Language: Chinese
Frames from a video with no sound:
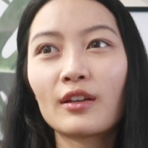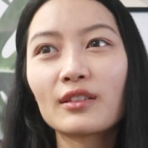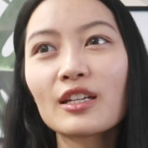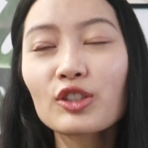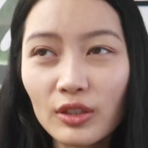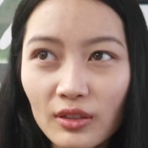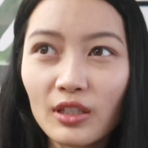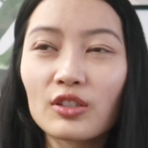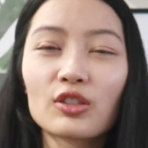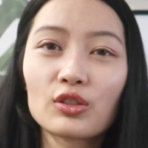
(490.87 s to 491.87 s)
但是
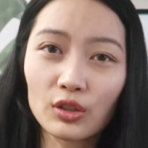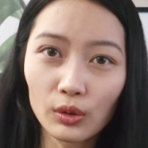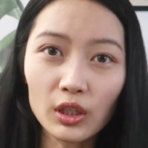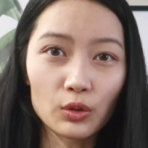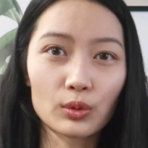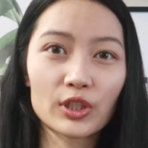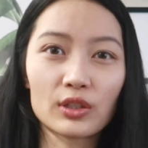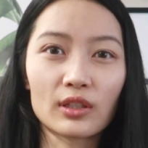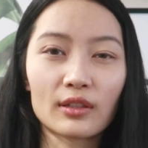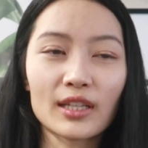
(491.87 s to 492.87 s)
呢，其实有很多
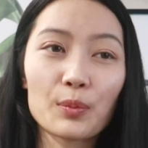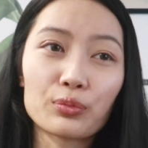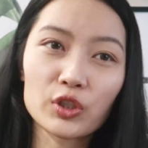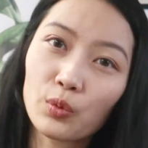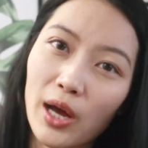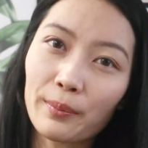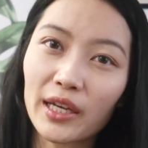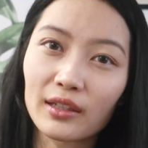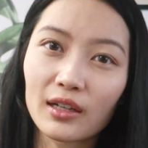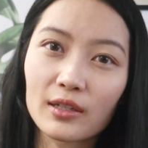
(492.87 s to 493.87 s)
事情呢，它不是完
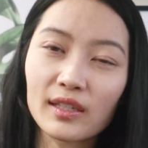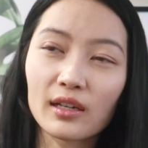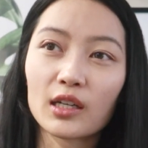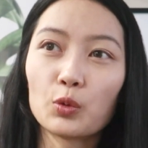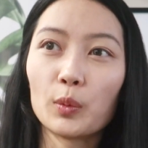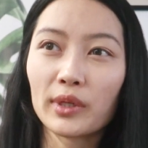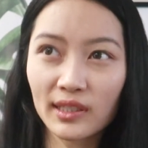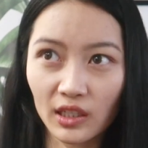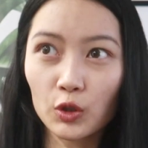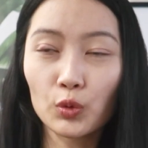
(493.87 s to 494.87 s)
美的，而且和我们
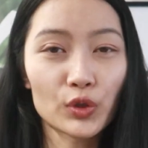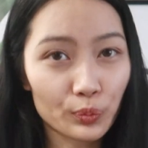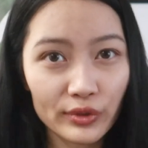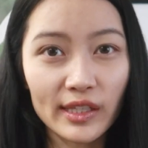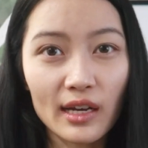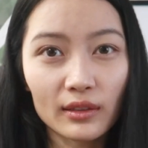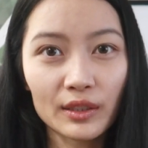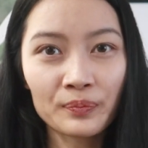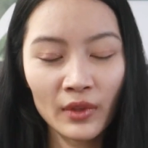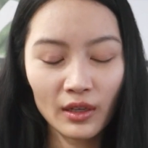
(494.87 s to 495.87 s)
想象中是不一样的。
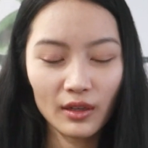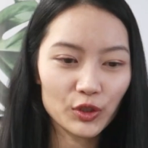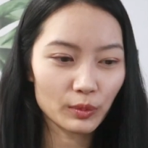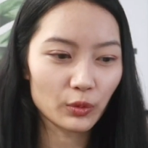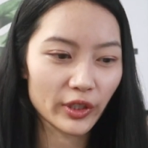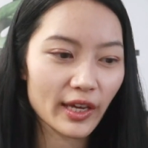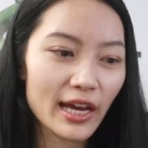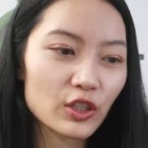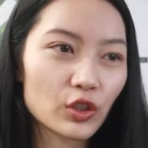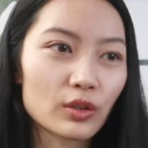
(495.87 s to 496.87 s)
为什么我一
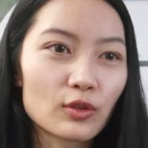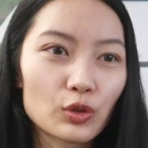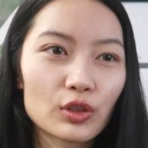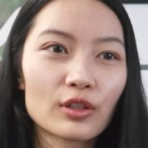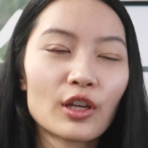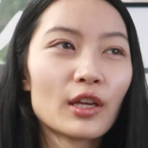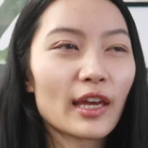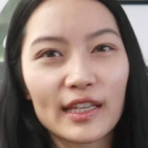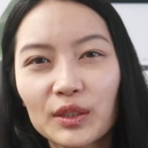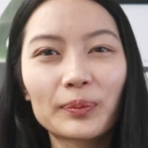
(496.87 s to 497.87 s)
开始就是
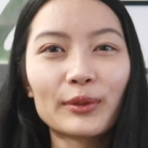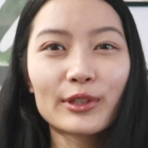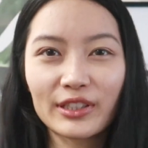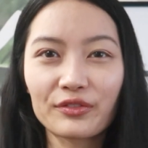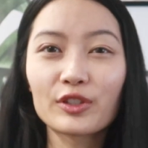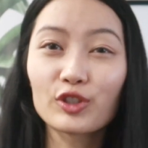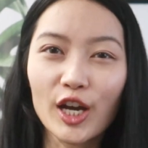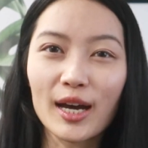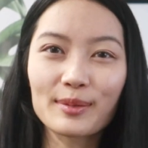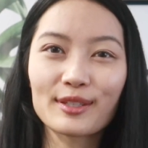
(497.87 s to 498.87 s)
explore different
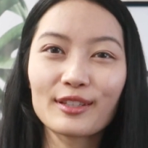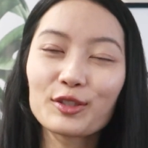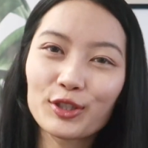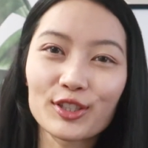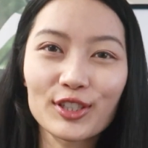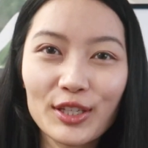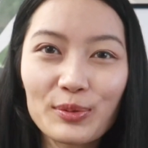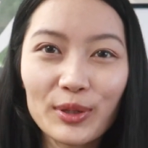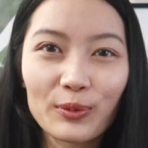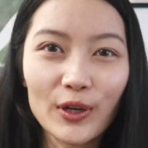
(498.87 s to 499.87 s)
jobs？ 那确实是因
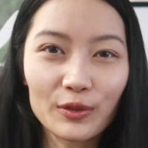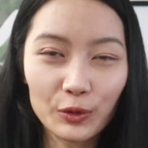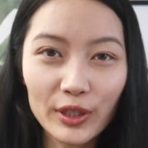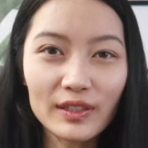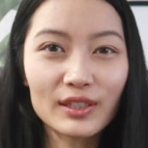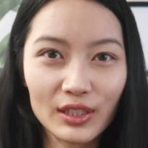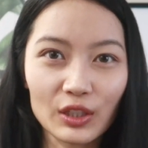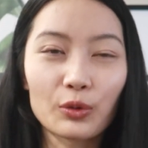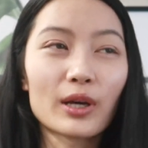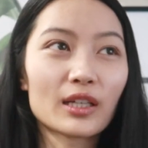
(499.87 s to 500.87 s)
为我会喜
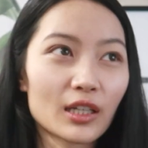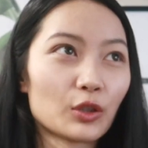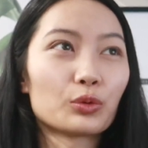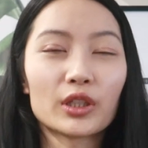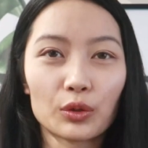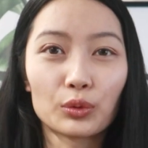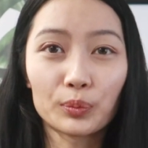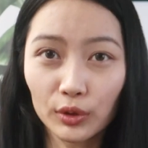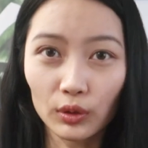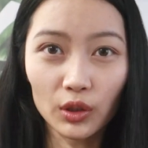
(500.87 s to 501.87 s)
欢很多很多
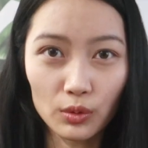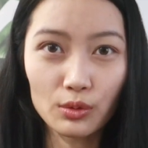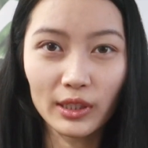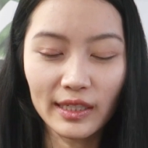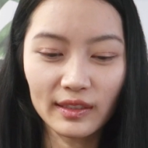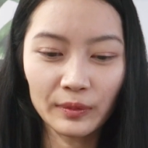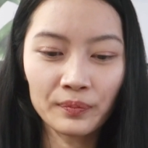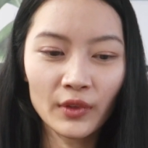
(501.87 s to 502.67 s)
不同的工作类型。